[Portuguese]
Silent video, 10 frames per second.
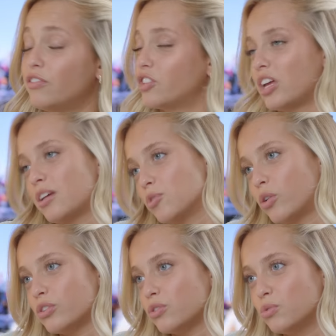Viajar é a
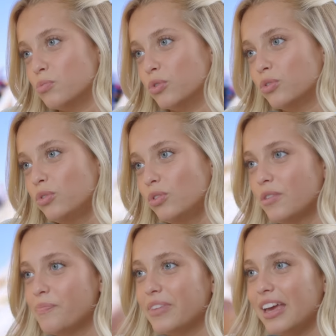melhor coisa do mundo
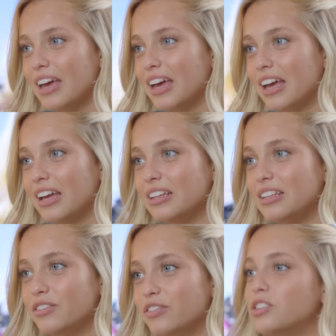uh,
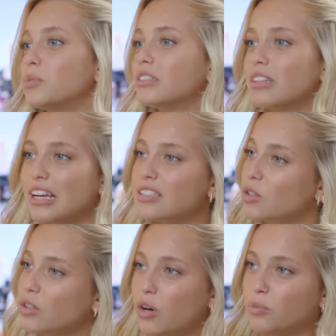e felizmente tenho essa,